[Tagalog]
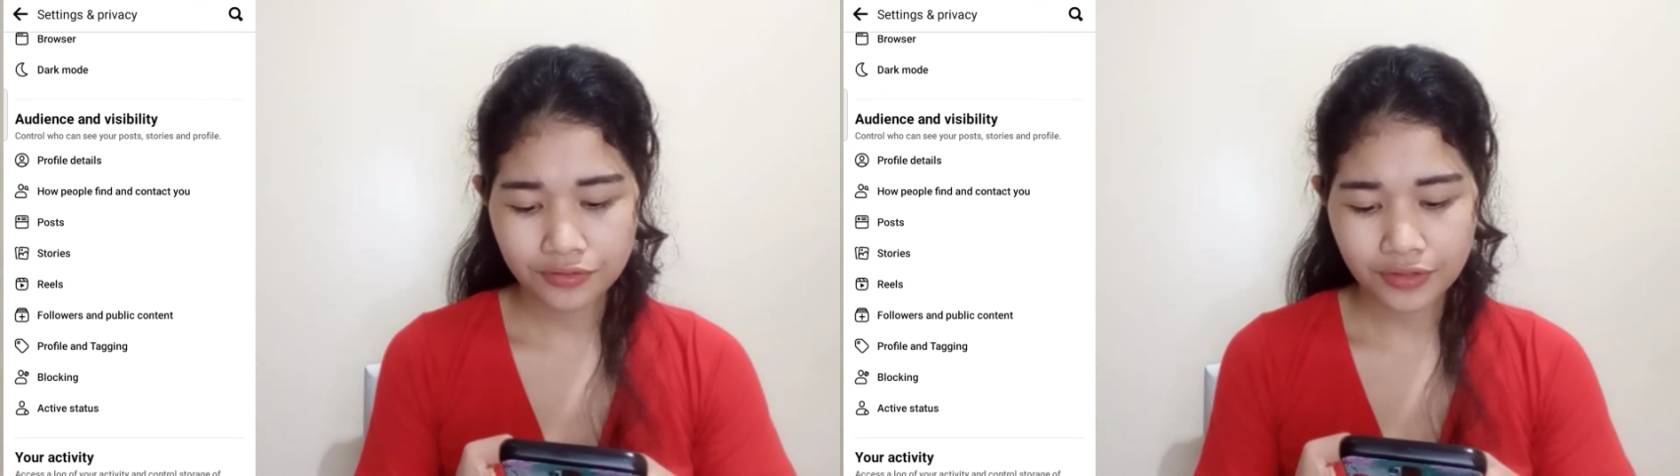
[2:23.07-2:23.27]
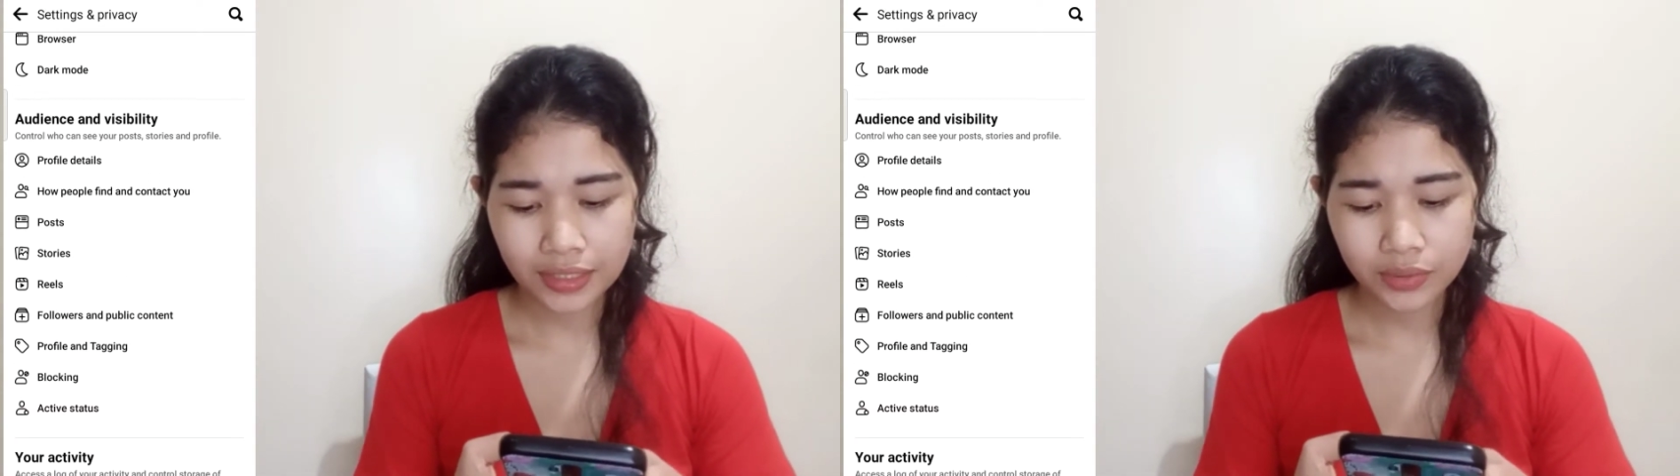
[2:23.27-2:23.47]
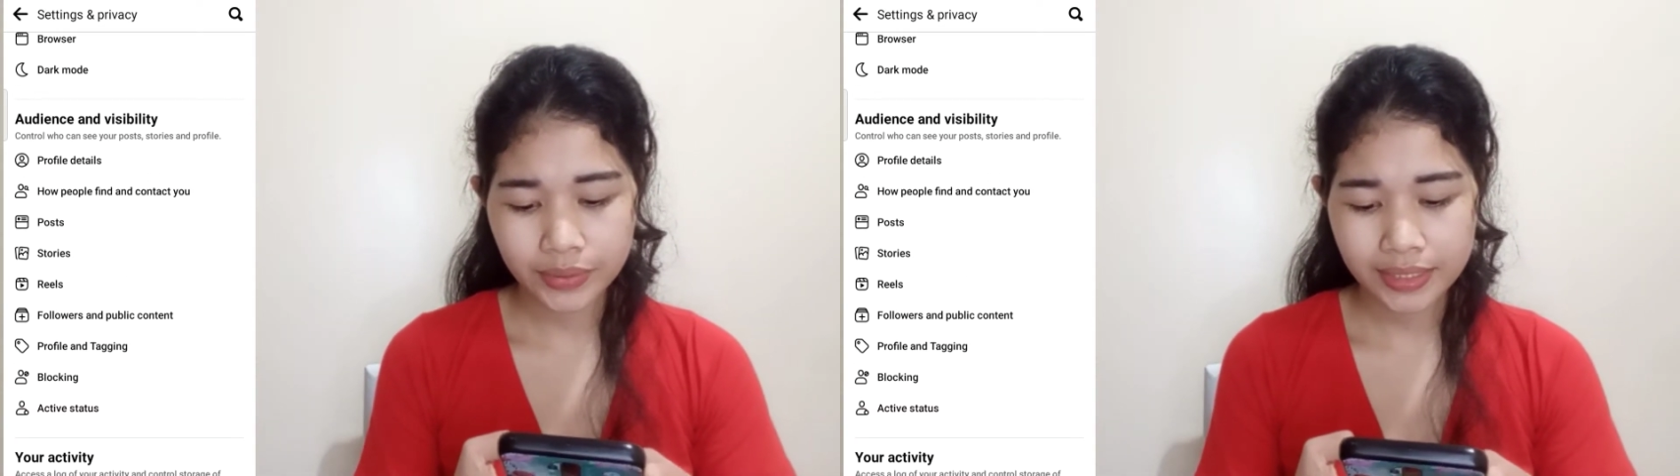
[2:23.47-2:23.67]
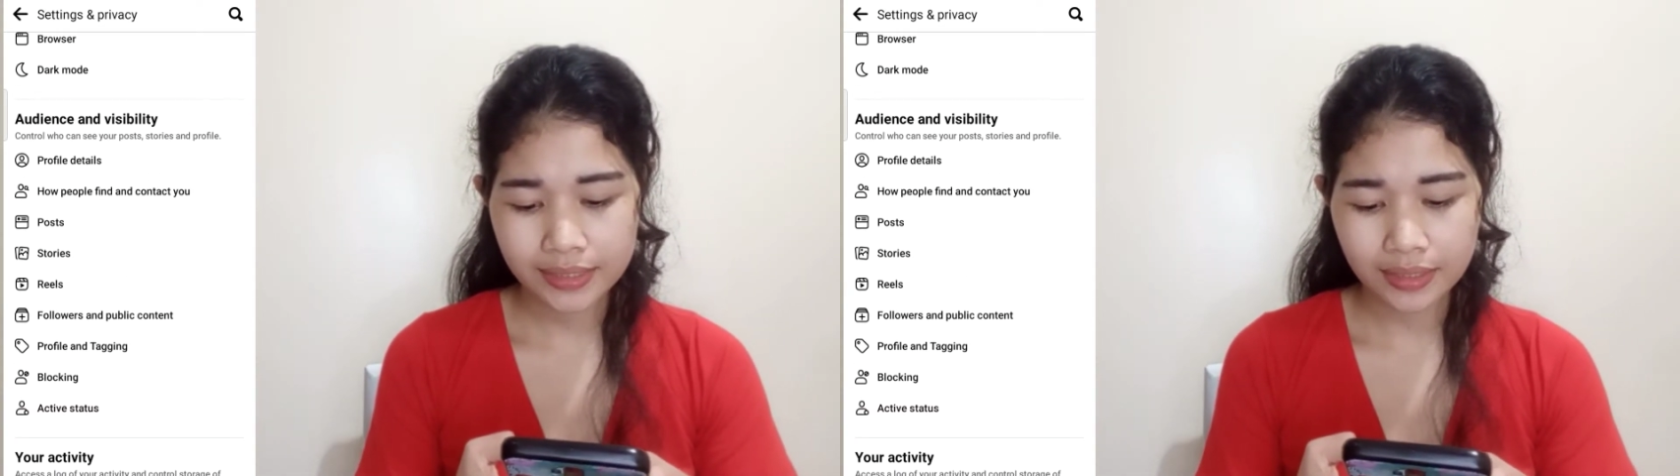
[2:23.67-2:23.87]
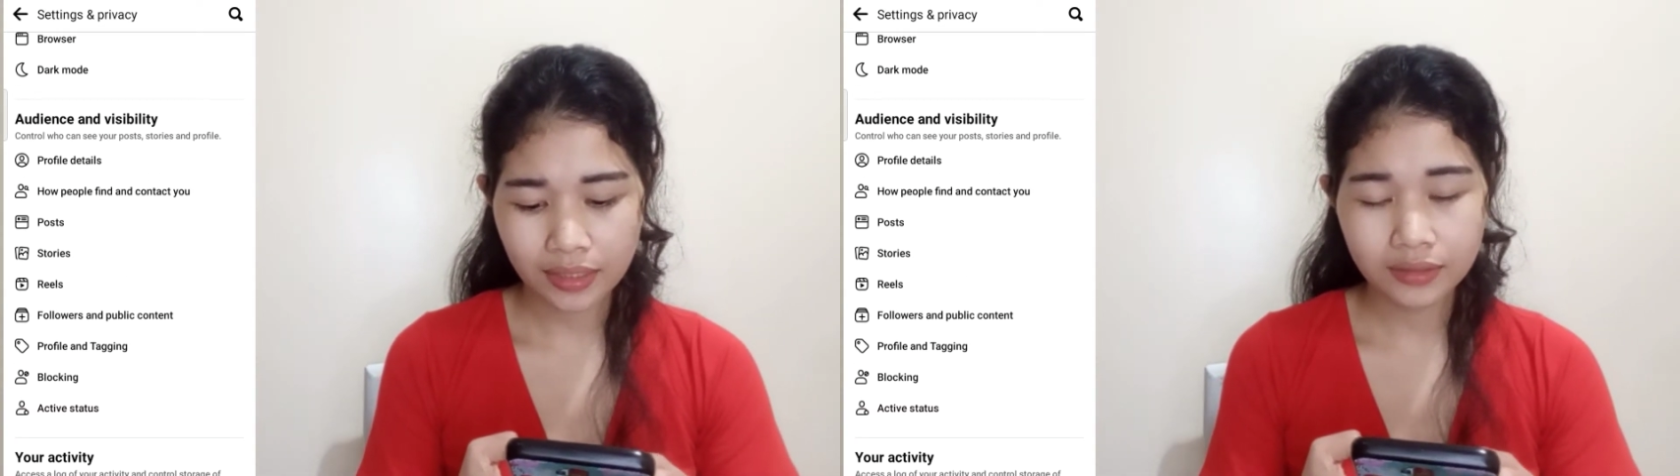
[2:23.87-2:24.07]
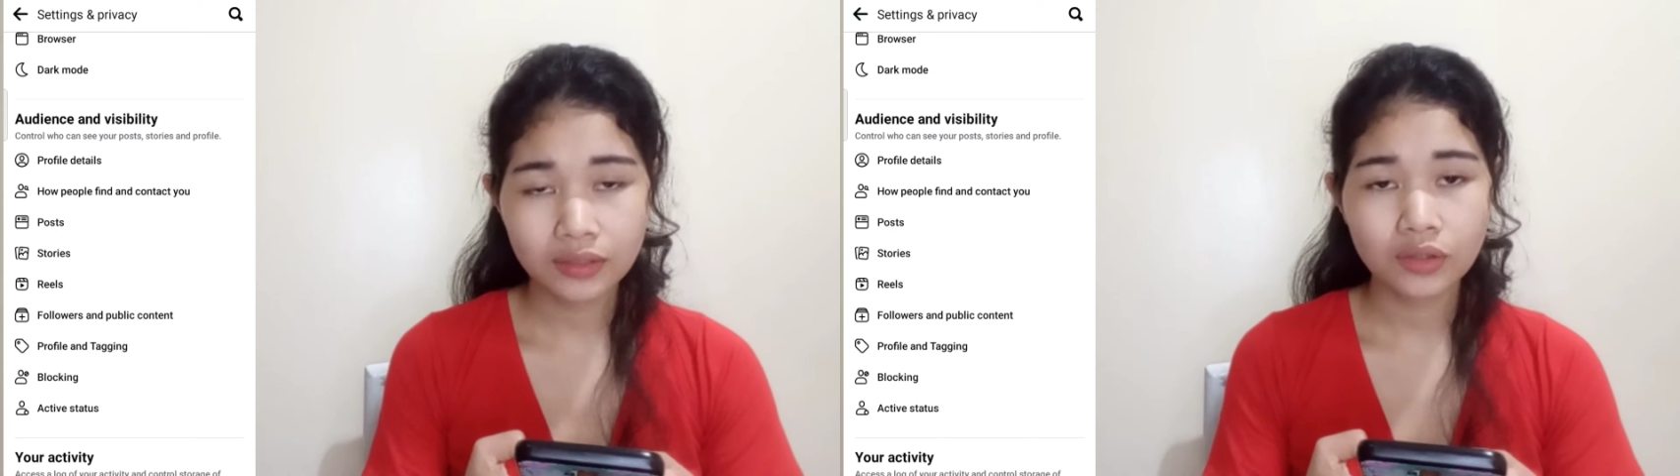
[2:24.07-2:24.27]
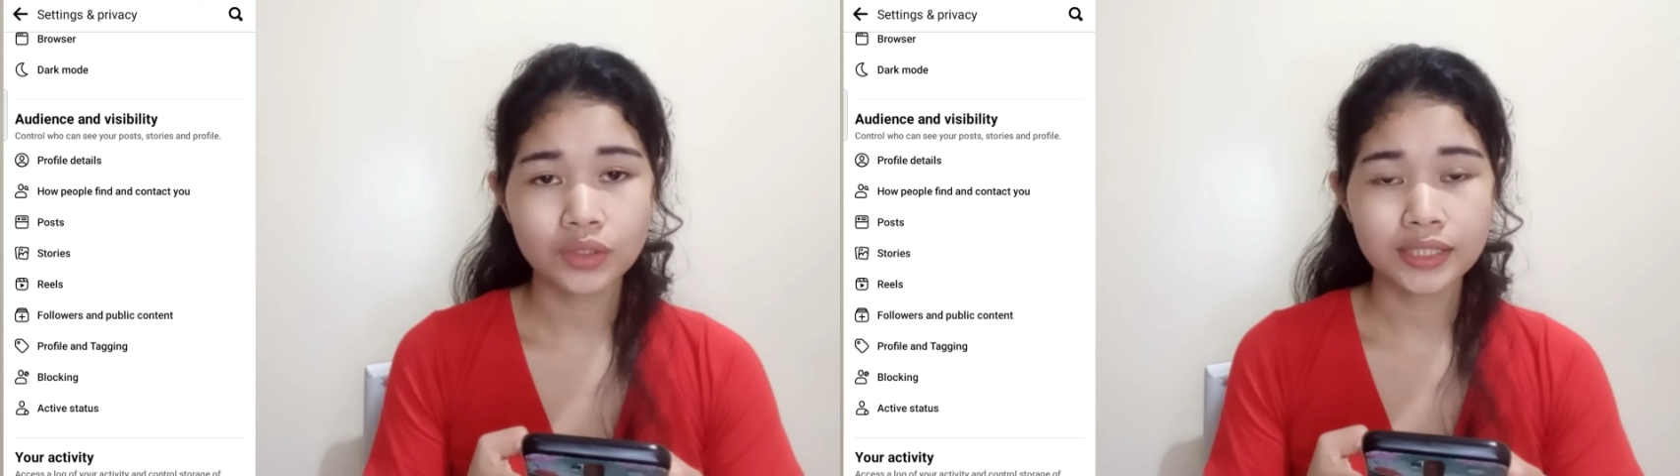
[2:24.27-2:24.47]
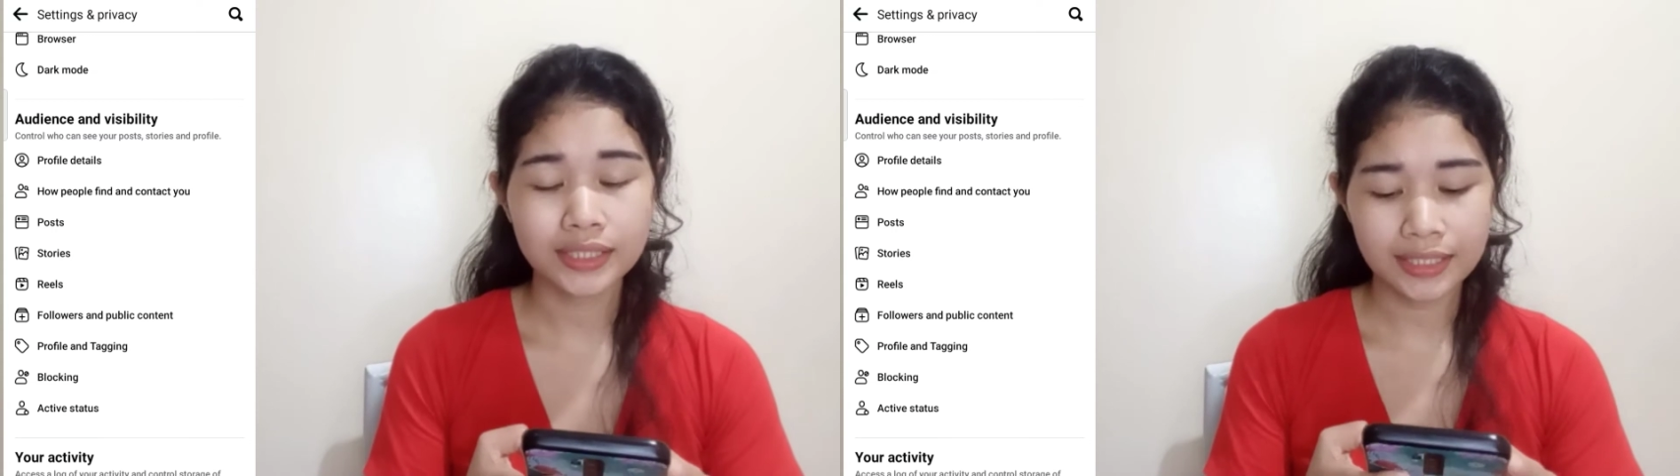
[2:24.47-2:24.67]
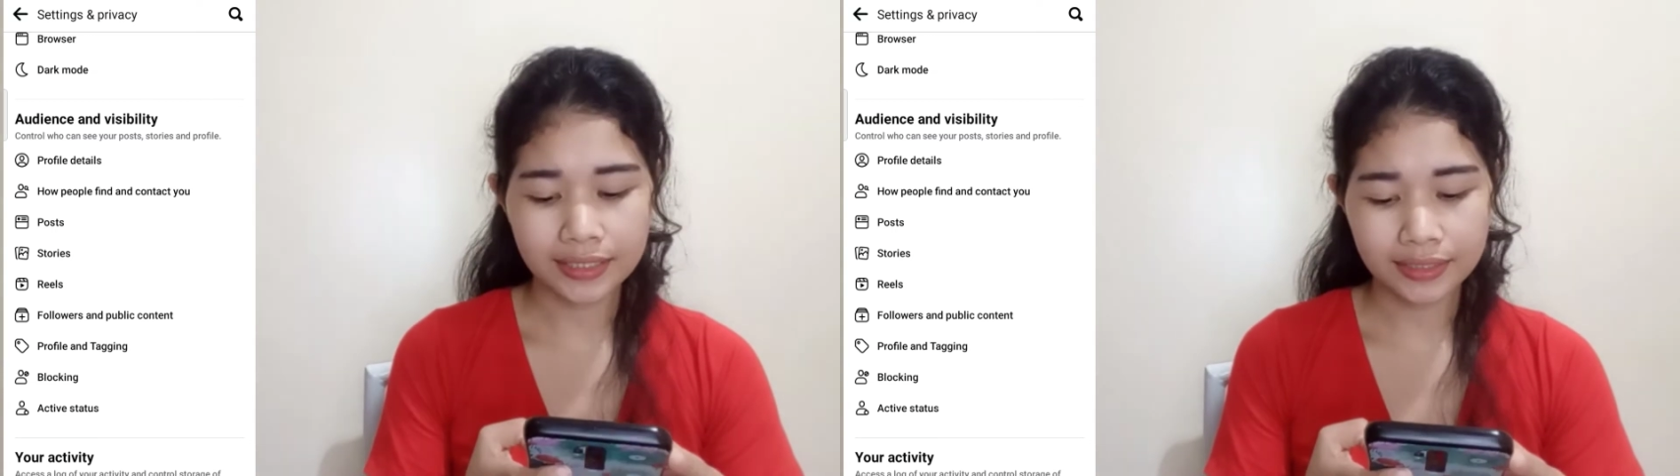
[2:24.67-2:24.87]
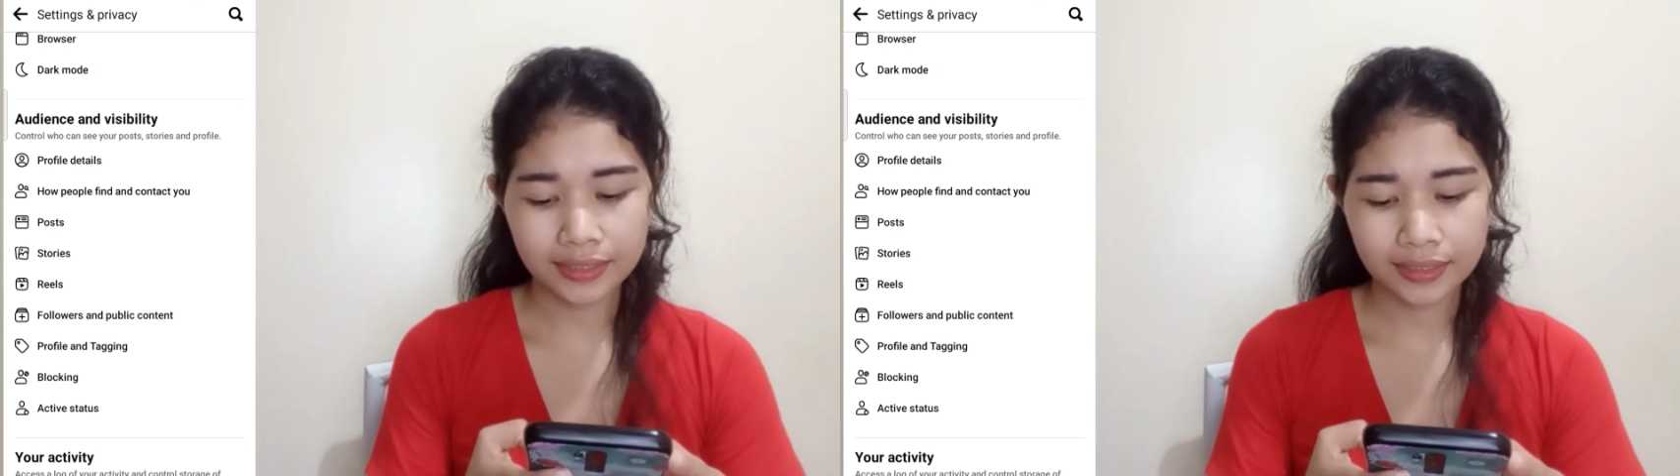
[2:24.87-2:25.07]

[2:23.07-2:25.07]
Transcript: followers and content.